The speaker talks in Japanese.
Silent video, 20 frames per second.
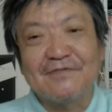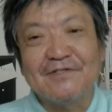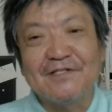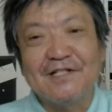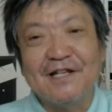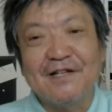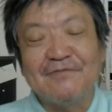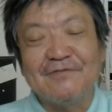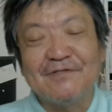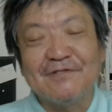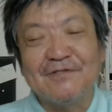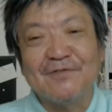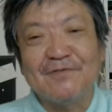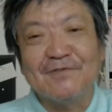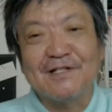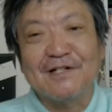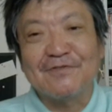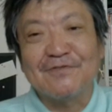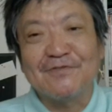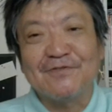政府に
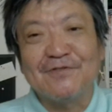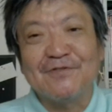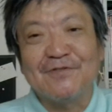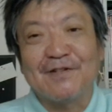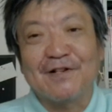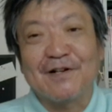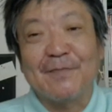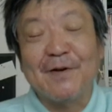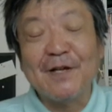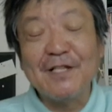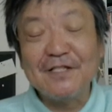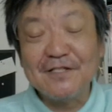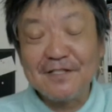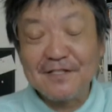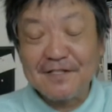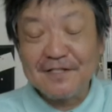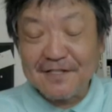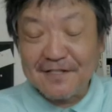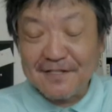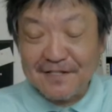忖度する人なんか
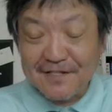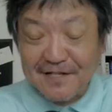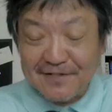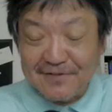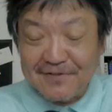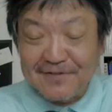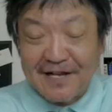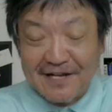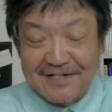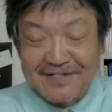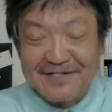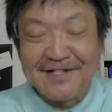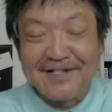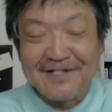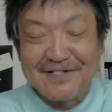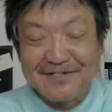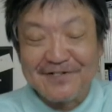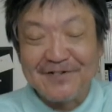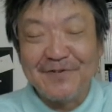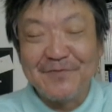全くないん
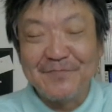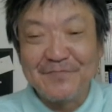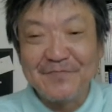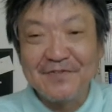ですよ